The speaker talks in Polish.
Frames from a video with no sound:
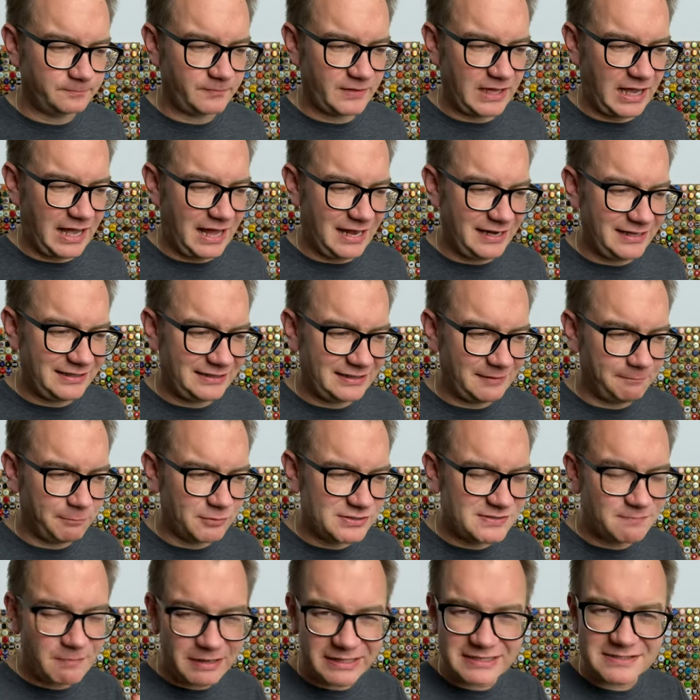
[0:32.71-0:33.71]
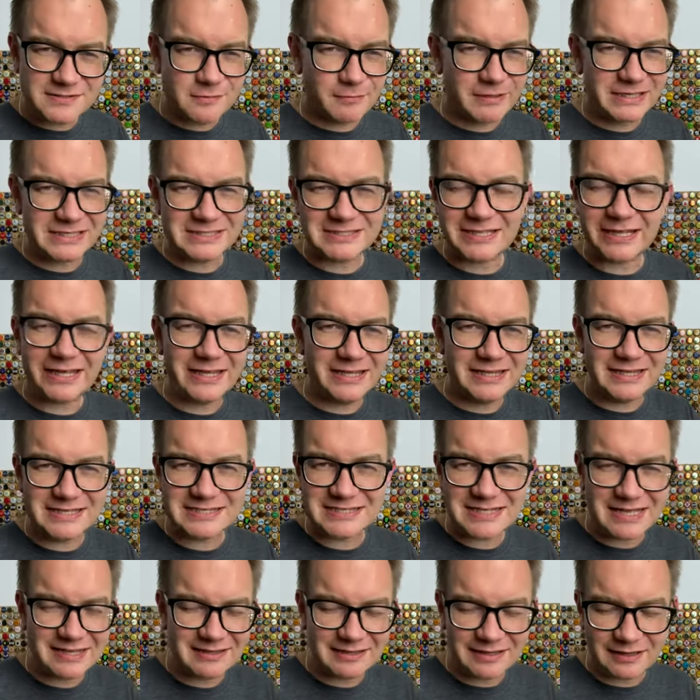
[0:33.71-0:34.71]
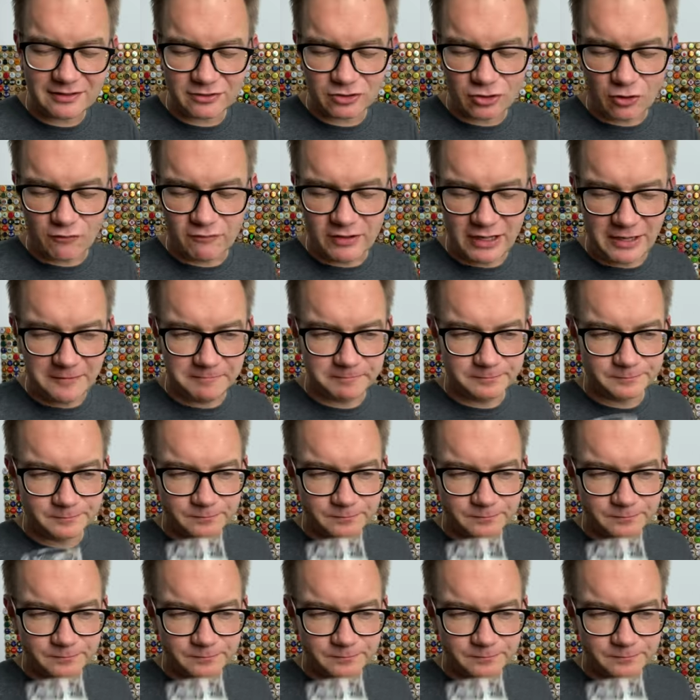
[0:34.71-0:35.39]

ale te posmaki są jakieś takie niestandardowe.